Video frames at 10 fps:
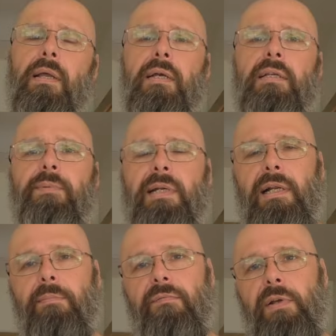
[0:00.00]
e, z
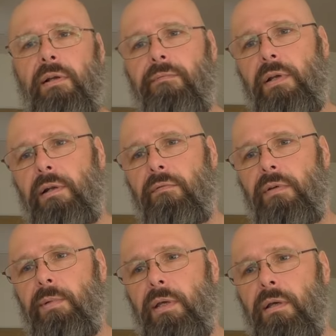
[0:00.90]
panelami
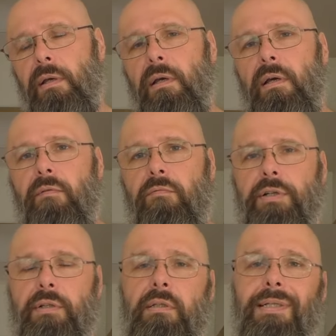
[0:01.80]
winylowymi e, w
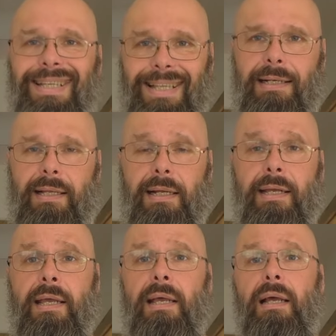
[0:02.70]
łazience i tak dalej.